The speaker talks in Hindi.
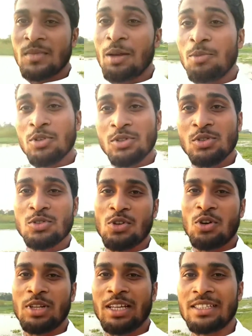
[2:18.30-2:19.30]
हम लोग इसको
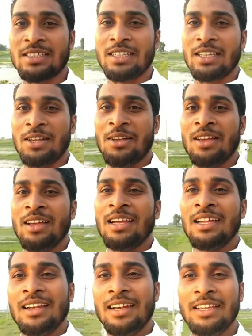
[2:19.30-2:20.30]
चौर कहते हैं
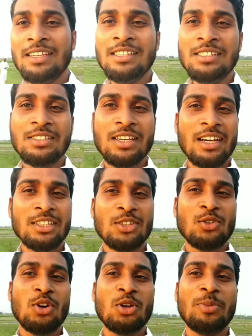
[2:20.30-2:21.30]
लेकिन यहाँ की
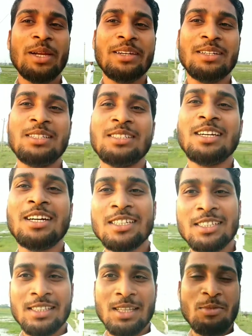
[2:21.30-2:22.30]
गवर्नमेंट यहाँ
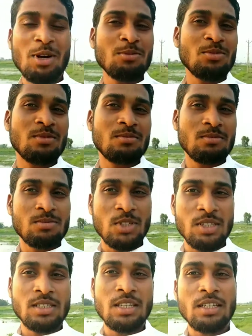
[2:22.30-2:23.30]
की तमाम
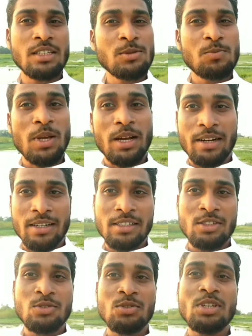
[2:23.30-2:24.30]
चीज़ें इस पे
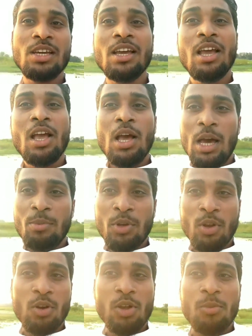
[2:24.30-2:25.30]
अड़ी हुई है अभी
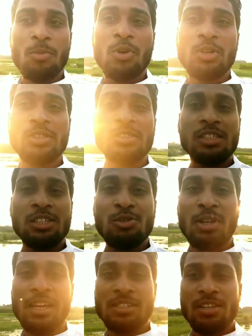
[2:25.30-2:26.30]
लोकल बॉडीज़ के जो
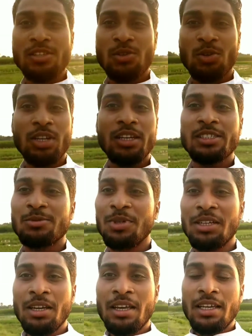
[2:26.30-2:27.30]
इलेक्शंस हो रहे हैं
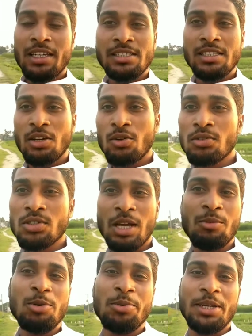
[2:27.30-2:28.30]
इसमें इस जगह को
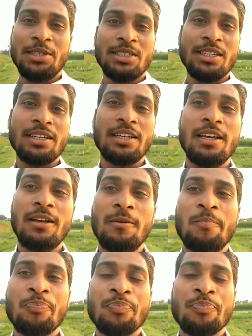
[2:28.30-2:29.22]
शामिल भी नहीं किया गया है